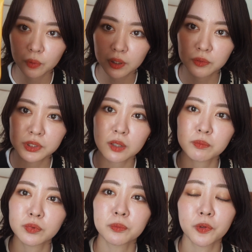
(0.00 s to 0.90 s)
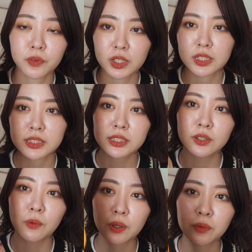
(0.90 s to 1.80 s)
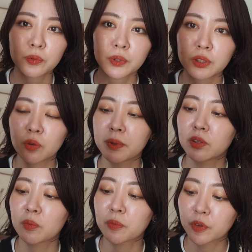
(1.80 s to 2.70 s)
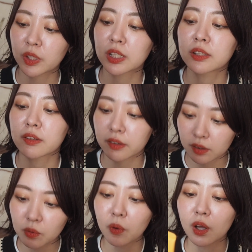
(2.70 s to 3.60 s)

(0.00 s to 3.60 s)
これのシャンプーも好きだし、これのトリートメントも好きなんですけど、